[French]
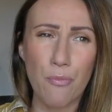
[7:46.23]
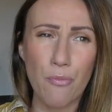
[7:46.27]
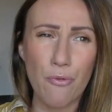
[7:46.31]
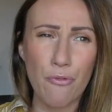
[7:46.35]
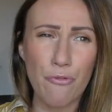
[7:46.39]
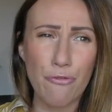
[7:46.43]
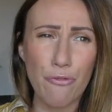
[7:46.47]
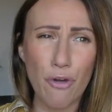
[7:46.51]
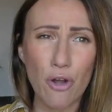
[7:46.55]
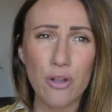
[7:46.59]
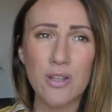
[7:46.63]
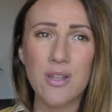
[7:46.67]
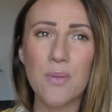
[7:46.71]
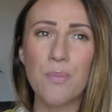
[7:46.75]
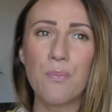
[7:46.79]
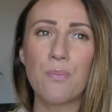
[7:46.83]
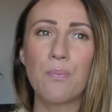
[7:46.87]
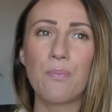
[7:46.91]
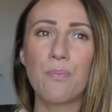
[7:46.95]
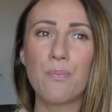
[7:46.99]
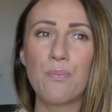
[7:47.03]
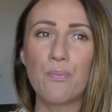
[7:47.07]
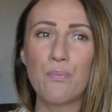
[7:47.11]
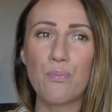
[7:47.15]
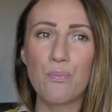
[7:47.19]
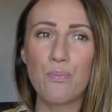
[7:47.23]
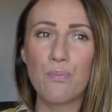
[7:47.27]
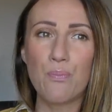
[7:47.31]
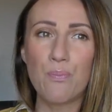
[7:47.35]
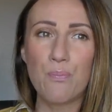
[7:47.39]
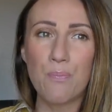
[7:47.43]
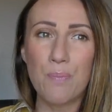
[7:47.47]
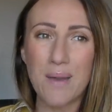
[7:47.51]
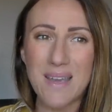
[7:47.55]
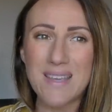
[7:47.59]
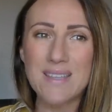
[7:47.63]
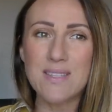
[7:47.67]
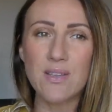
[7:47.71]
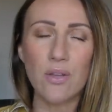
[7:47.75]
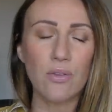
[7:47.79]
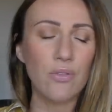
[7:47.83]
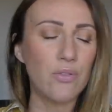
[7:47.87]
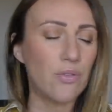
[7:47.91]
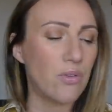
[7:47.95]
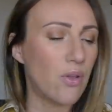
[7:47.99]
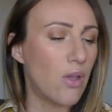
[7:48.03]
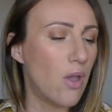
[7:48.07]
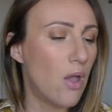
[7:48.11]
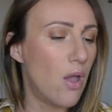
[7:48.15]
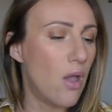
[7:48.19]
forte et
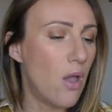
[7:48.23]
présente.